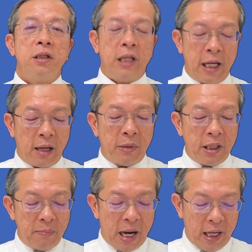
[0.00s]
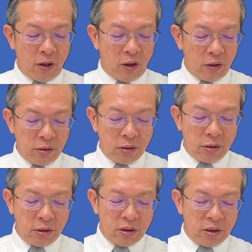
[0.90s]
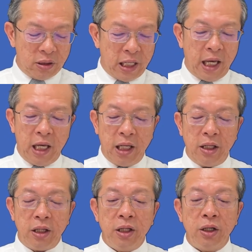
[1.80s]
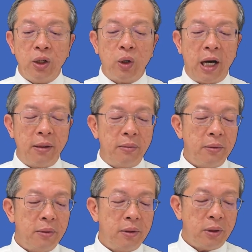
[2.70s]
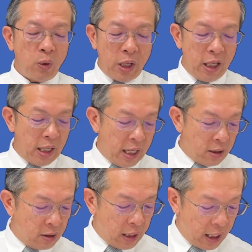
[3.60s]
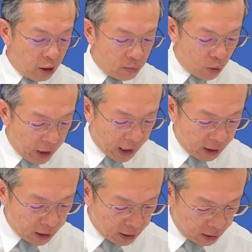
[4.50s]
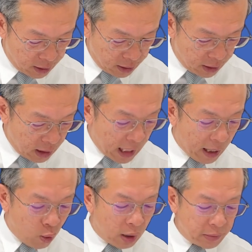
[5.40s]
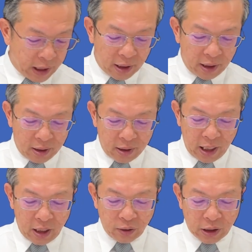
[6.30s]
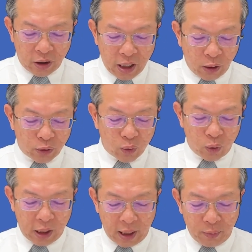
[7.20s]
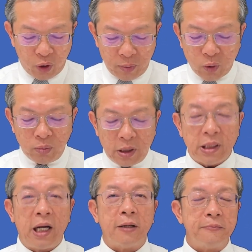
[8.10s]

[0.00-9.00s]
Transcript: ในคำอธิบายของในหนึ่งโยฮันตรงนี้นะก็คือให้เรามองเห็นถึงหลักความจริงที่เราจะต้องเข้าสู่นะครับ ขอบพระคุณพระเจ้า